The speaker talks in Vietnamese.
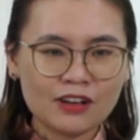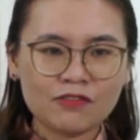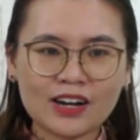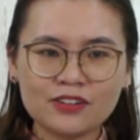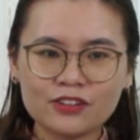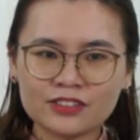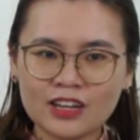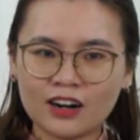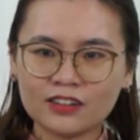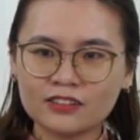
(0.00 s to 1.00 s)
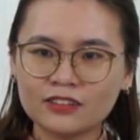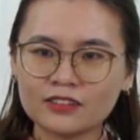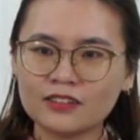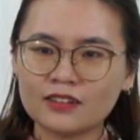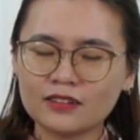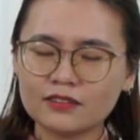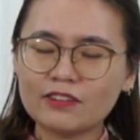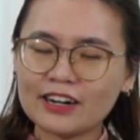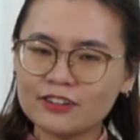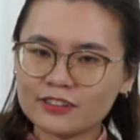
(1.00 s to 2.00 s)
và được nhận được những
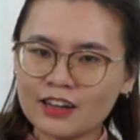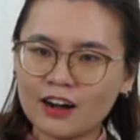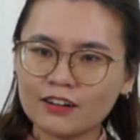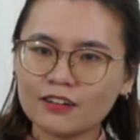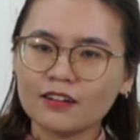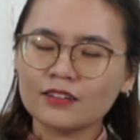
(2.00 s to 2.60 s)
và được nhận